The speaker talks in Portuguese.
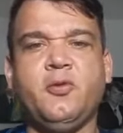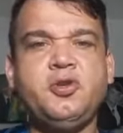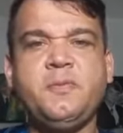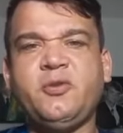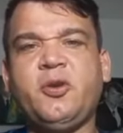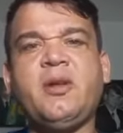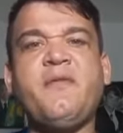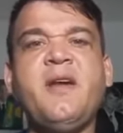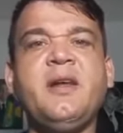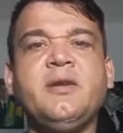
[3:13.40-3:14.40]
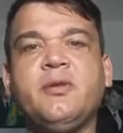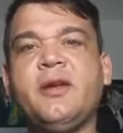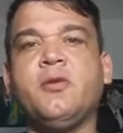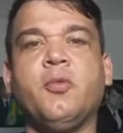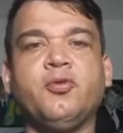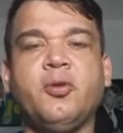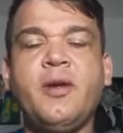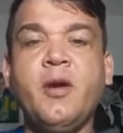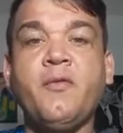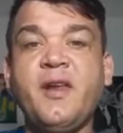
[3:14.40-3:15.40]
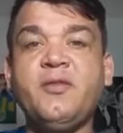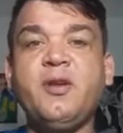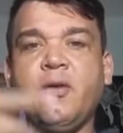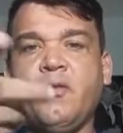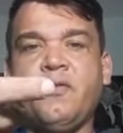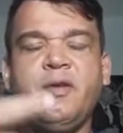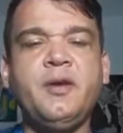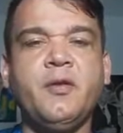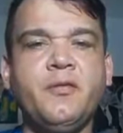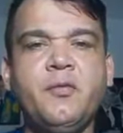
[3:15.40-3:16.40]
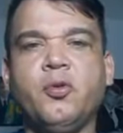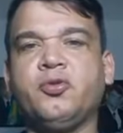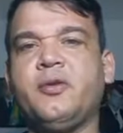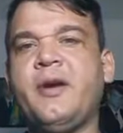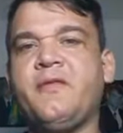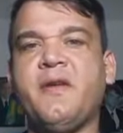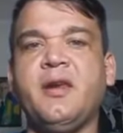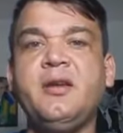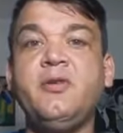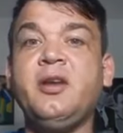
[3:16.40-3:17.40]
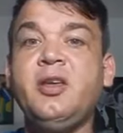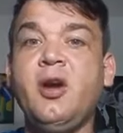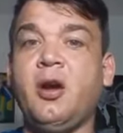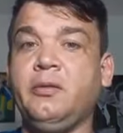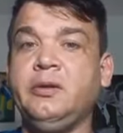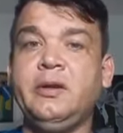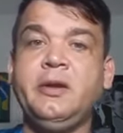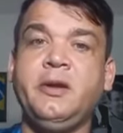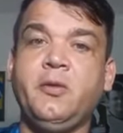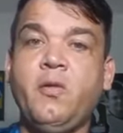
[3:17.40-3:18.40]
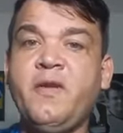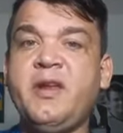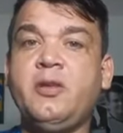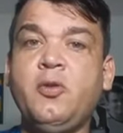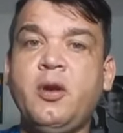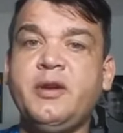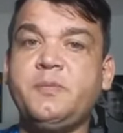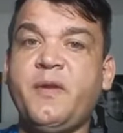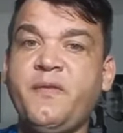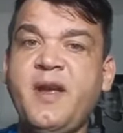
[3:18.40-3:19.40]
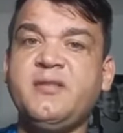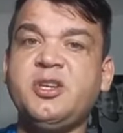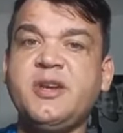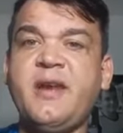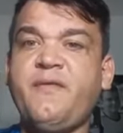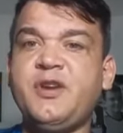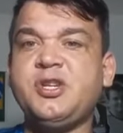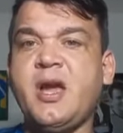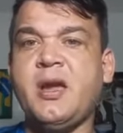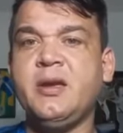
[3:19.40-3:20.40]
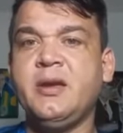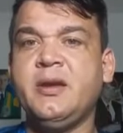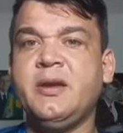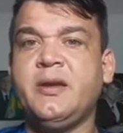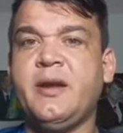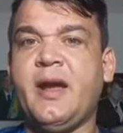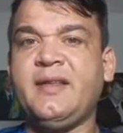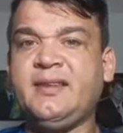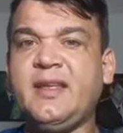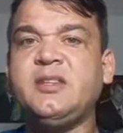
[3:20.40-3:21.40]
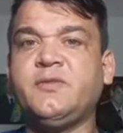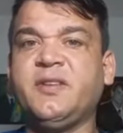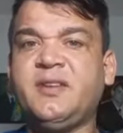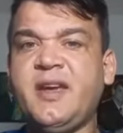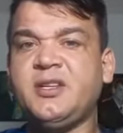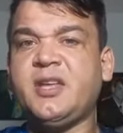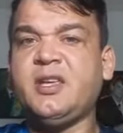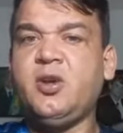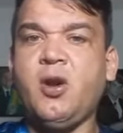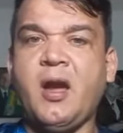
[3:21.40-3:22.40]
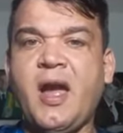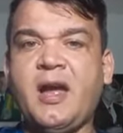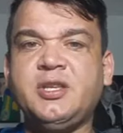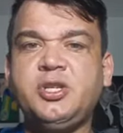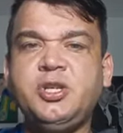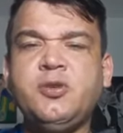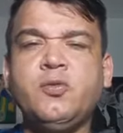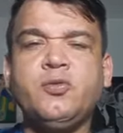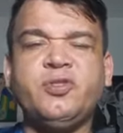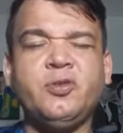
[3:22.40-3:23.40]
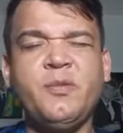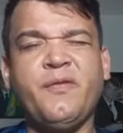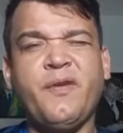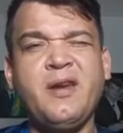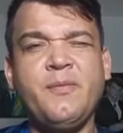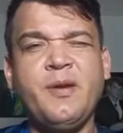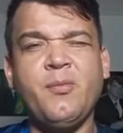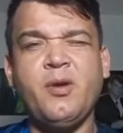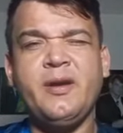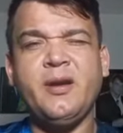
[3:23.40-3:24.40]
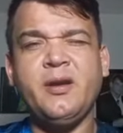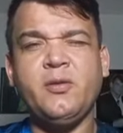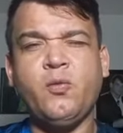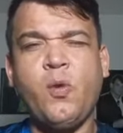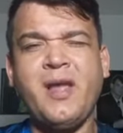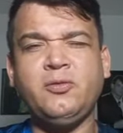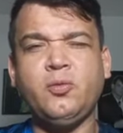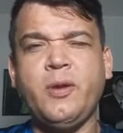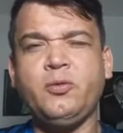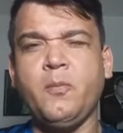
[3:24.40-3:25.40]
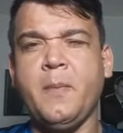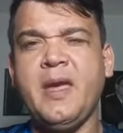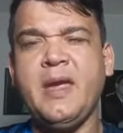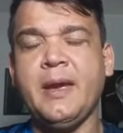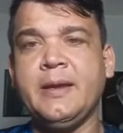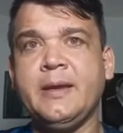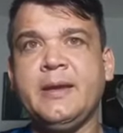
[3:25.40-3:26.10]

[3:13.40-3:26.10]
Hoje o pessoal está falando, né? Que o Bolsonaro. Eu, falando não, eu vi, eu vi o Bolsonaro falando, aqui ó, governadores, prefeitos, vocês querem fechar a cidade de vocês? Está aqui ó, artigo, se não me falha a memória, 486